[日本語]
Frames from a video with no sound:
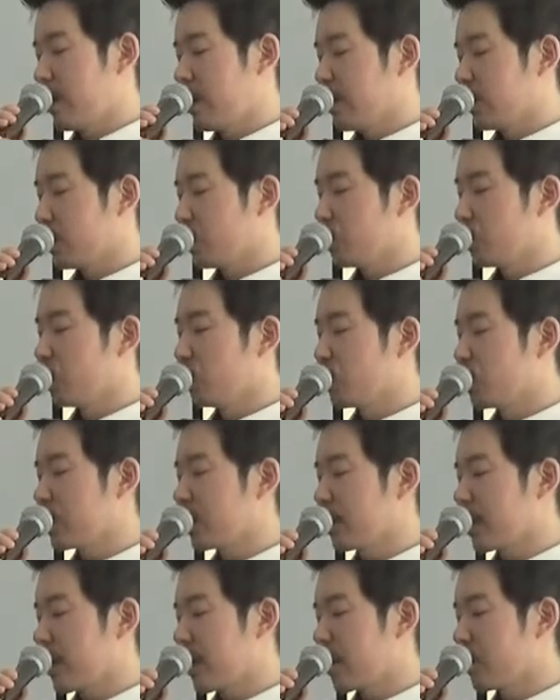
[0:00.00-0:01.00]
友
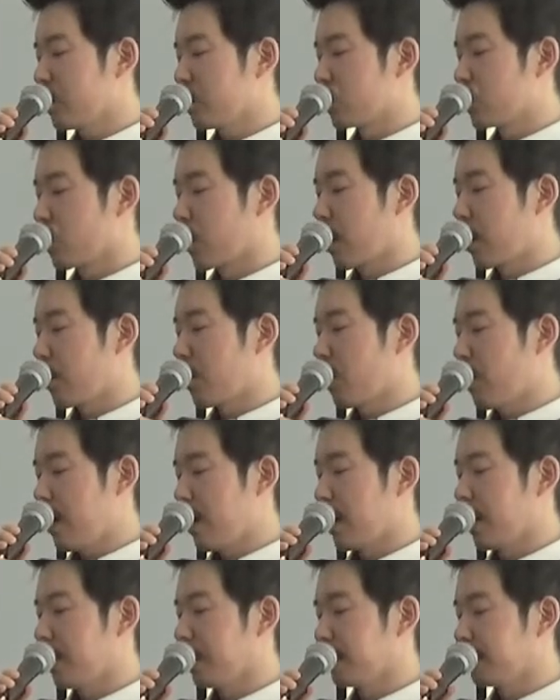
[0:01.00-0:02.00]
人からの助言
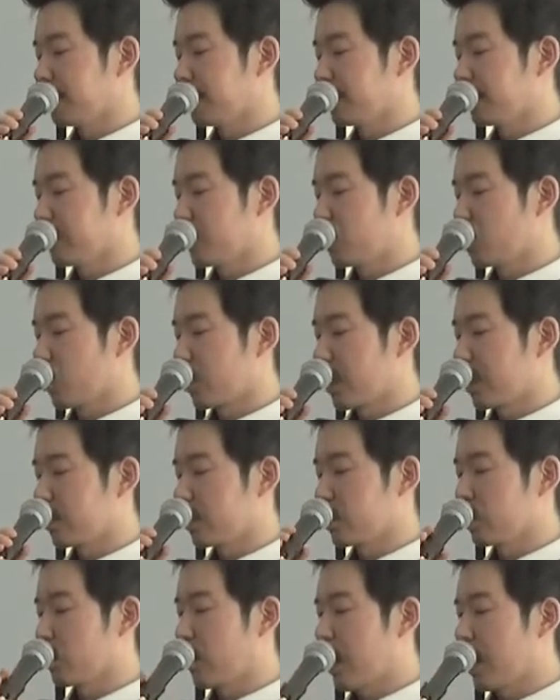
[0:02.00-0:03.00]
は、助言っ
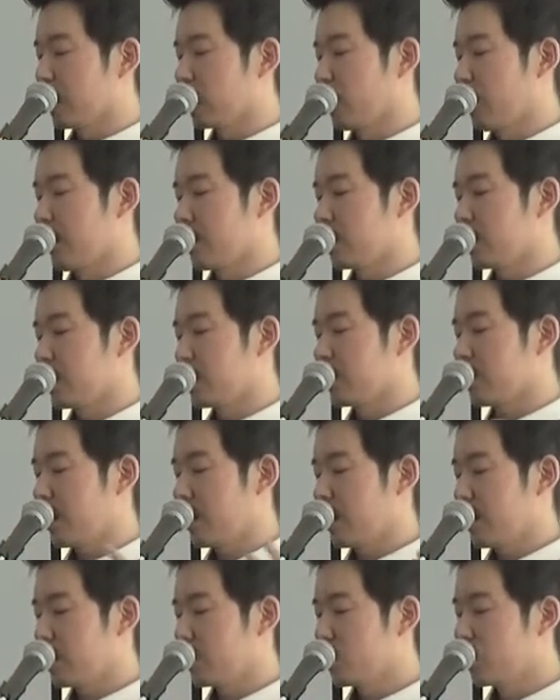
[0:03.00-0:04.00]
ていうとアドバイスですね、
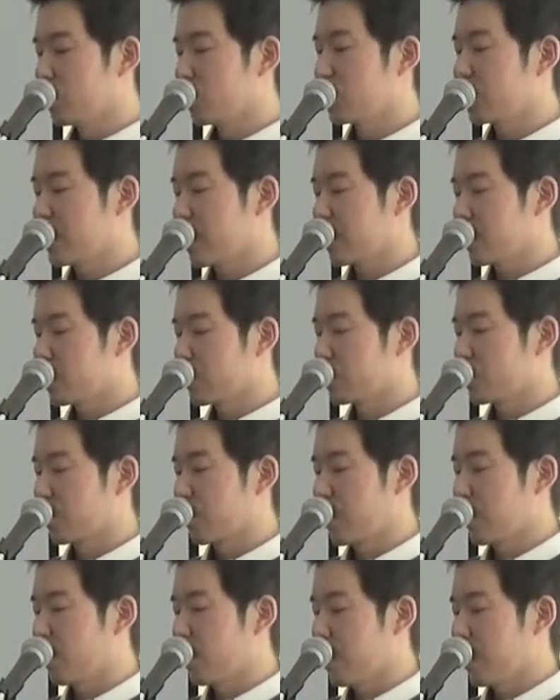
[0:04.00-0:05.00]
友人からの助
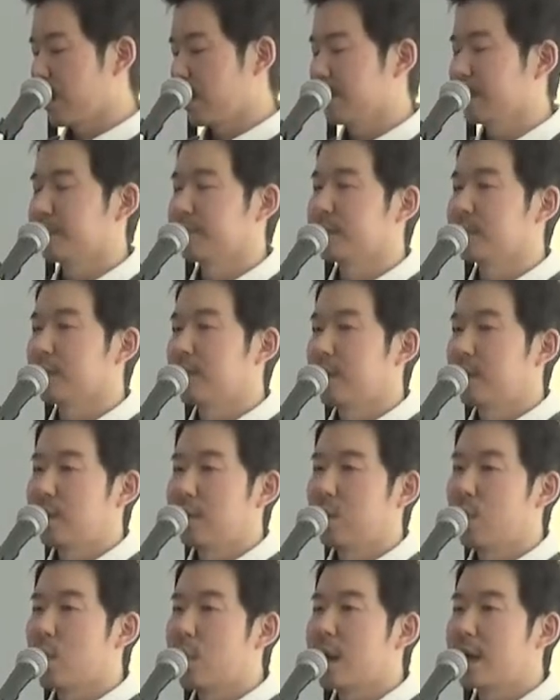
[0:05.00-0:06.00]
言は
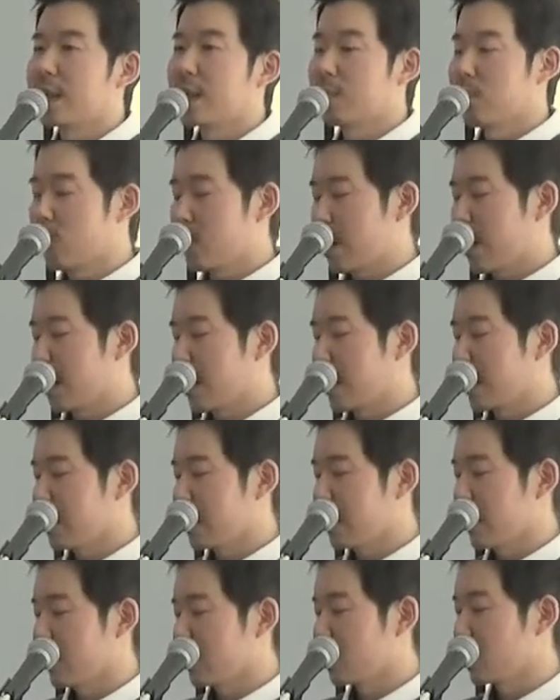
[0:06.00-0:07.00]
お金もかから
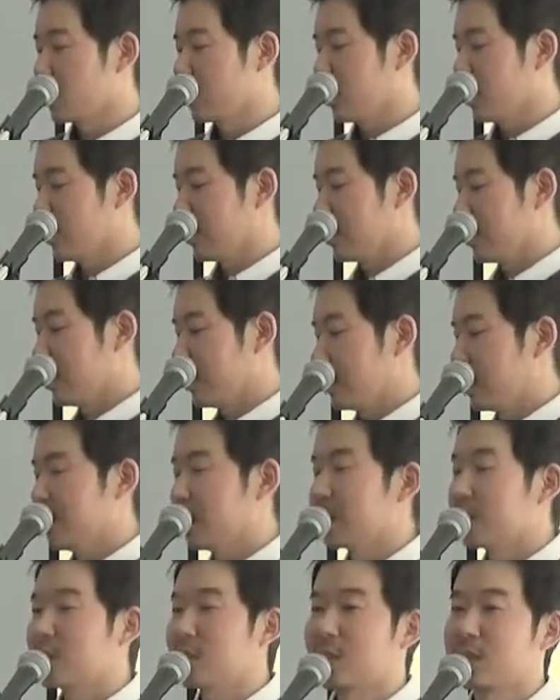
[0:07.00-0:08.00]
ないし、
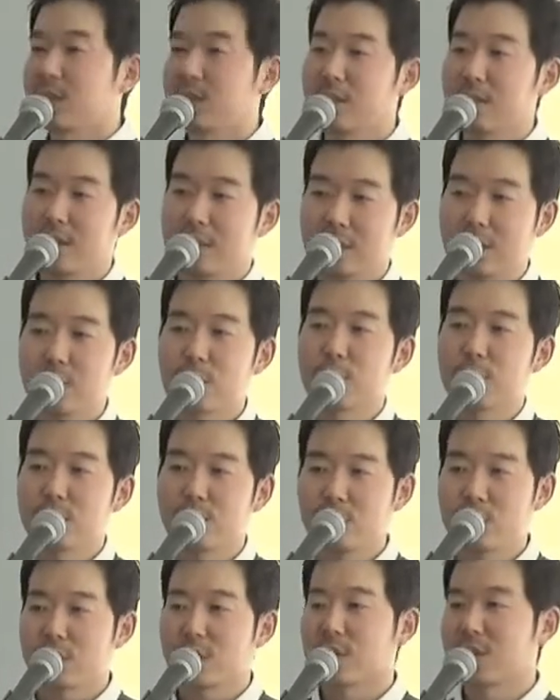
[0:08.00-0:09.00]
聞き入れても
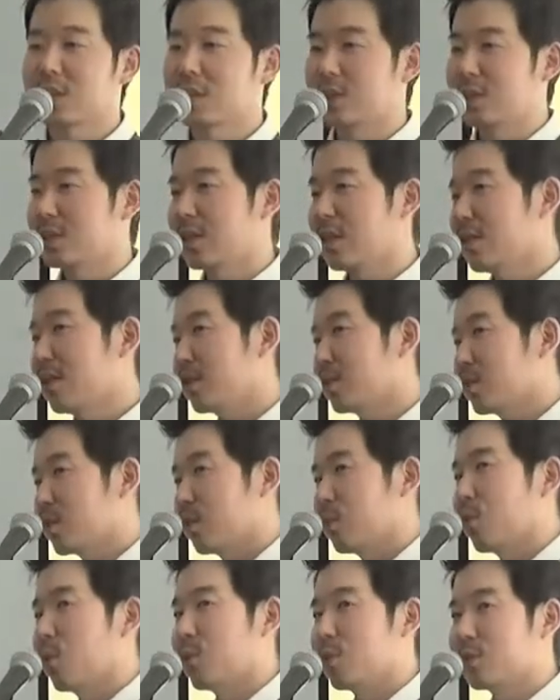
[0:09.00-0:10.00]
いいし聞き入れなくて
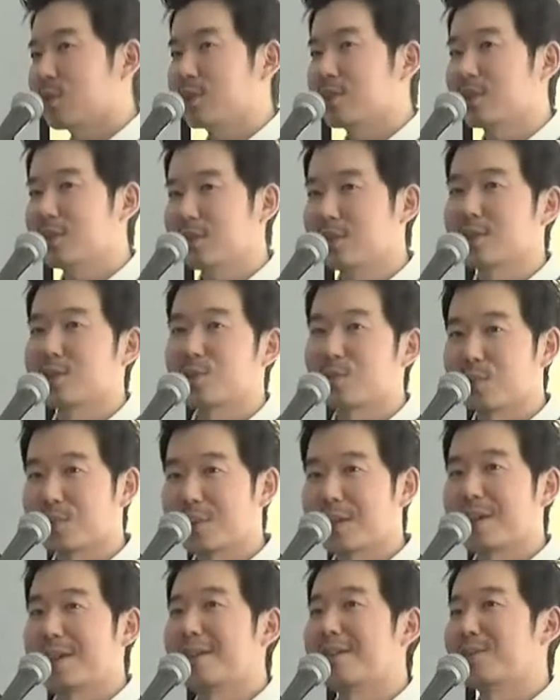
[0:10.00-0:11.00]
もいいですよ
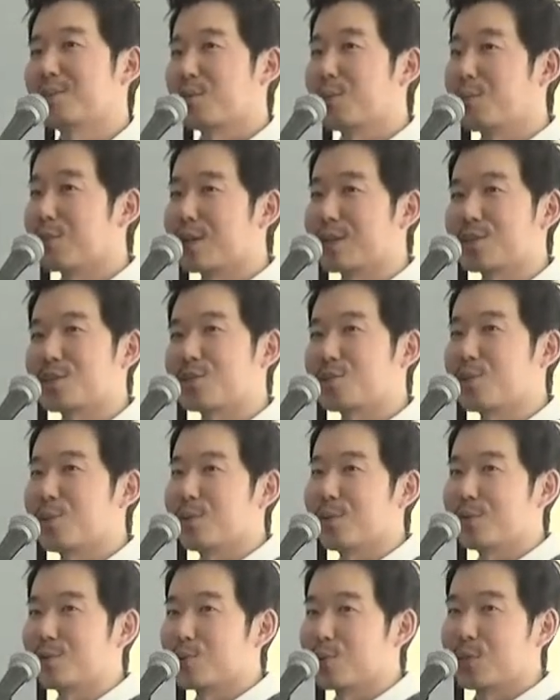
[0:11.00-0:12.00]
ね。友達
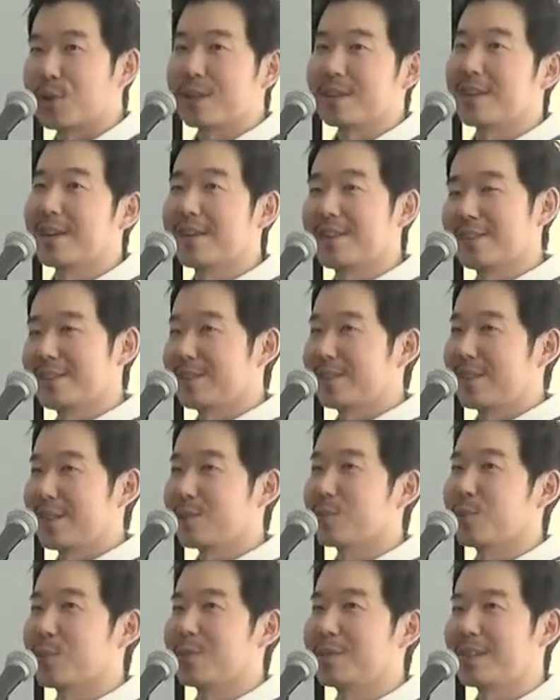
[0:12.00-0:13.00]
の助言なだ
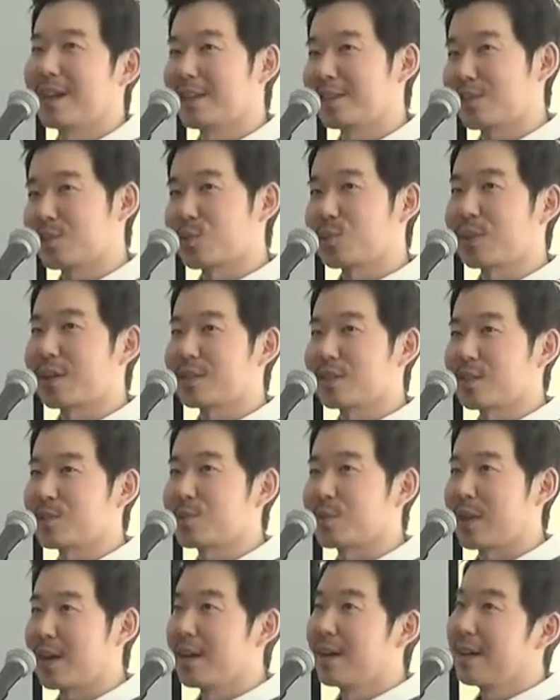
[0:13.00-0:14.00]
と大体そんな感じです
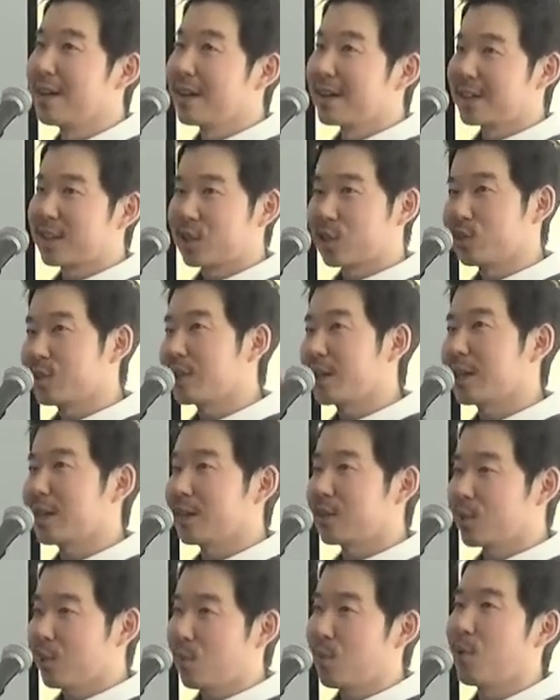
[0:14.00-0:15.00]
よね。聞くけ
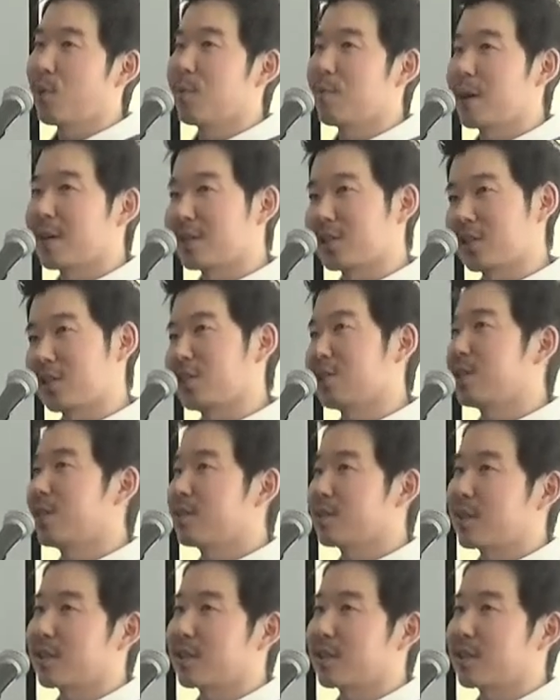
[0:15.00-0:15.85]
れども、まあ聞き入れるか